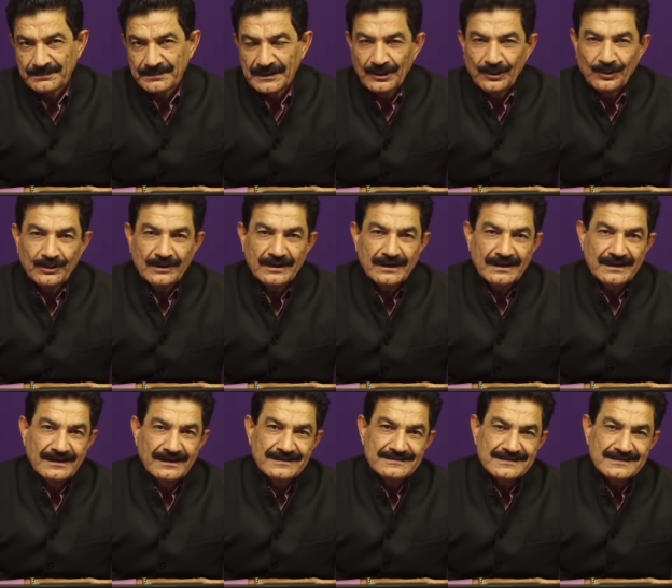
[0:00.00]
अनलॉक
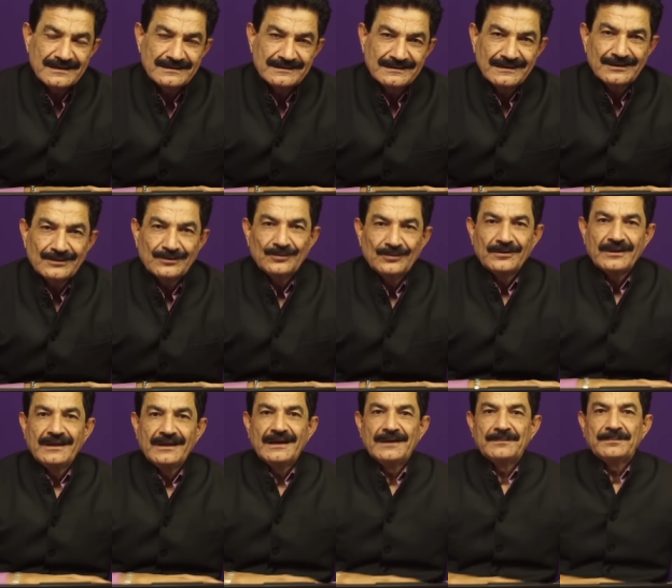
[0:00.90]
करना चाहते हैं
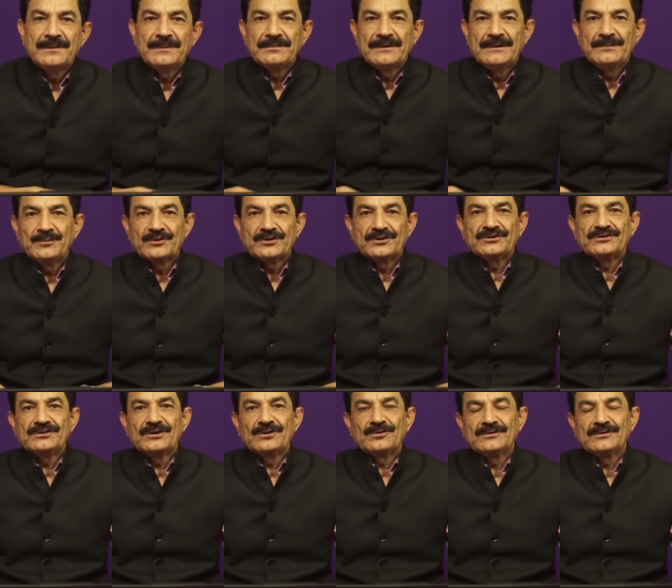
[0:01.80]
क्योंकि आप अपनी
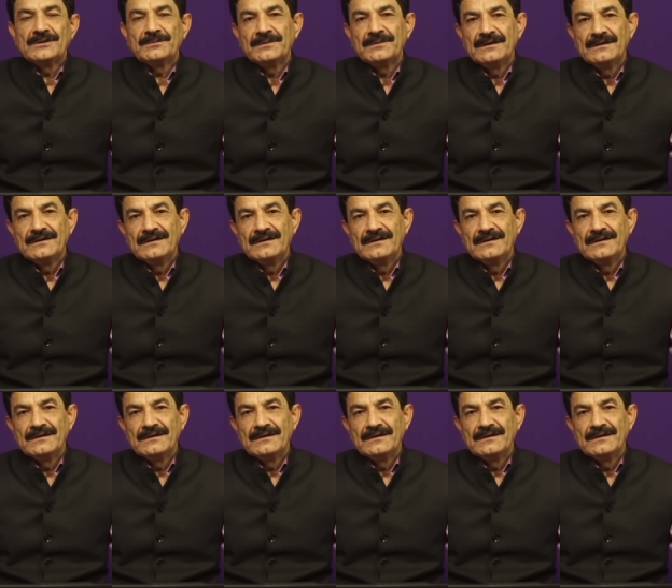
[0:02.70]
पोटेंशियल को जब